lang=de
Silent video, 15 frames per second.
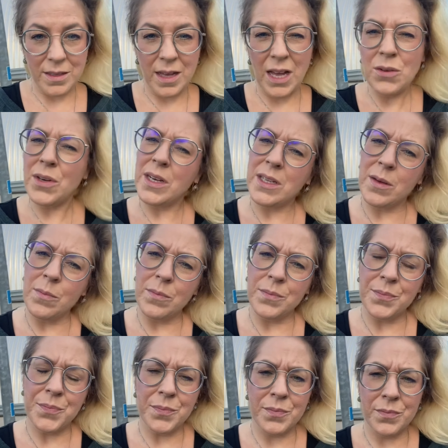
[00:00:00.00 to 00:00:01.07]
Hallo ihr Lieben,
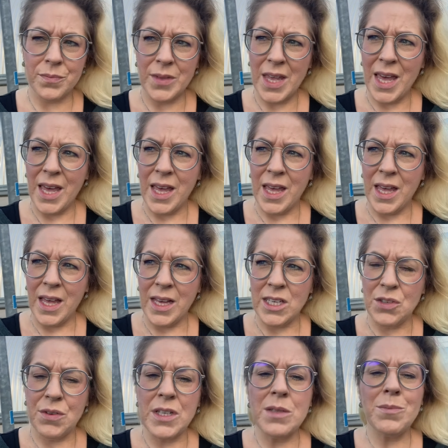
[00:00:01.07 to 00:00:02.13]

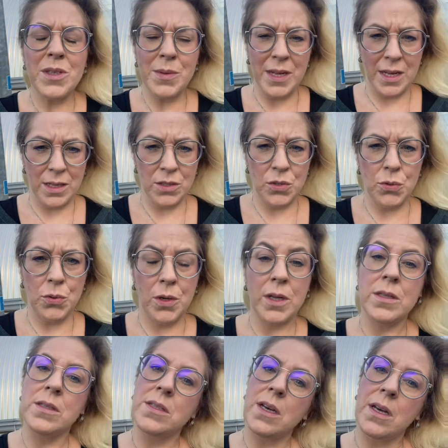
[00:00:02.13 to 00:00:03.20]
ich wollte mich mal ganz
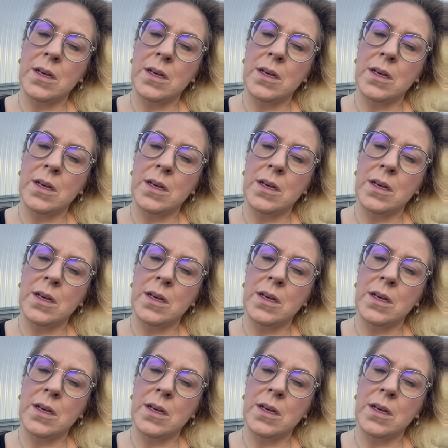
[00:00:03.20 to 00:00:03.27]
kurz